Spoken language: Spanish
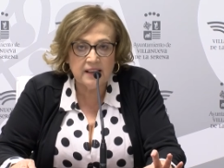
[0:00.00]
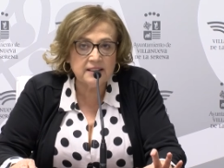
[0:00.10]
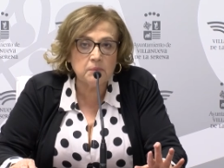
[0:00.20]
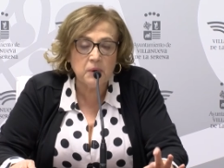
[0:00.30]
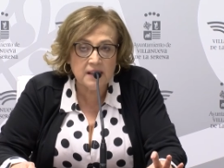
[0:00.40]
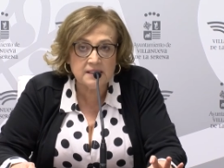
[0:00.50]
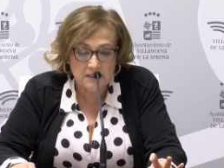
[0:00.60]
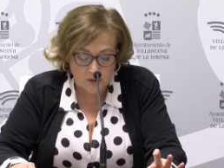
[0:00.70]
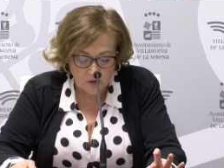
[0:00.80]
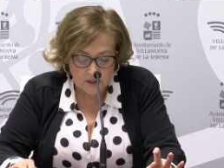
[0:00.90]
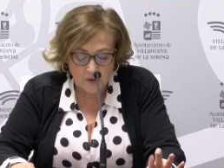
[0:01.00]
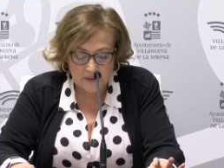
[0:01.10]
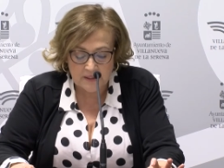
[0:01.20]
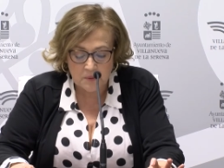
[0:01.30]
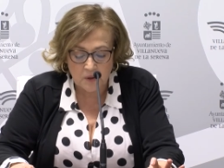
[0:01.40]
estamos allí con el
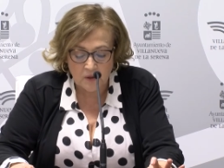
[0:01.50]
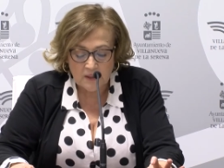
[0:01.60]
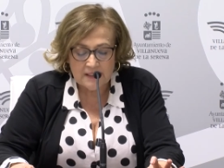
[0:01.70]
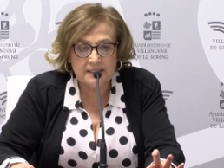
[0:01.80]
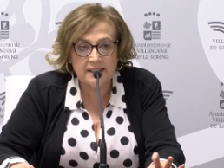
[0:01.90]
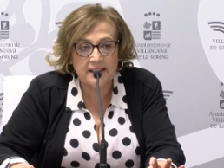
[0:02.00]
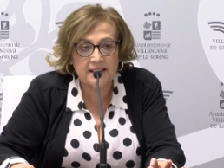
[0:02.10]
objetivo de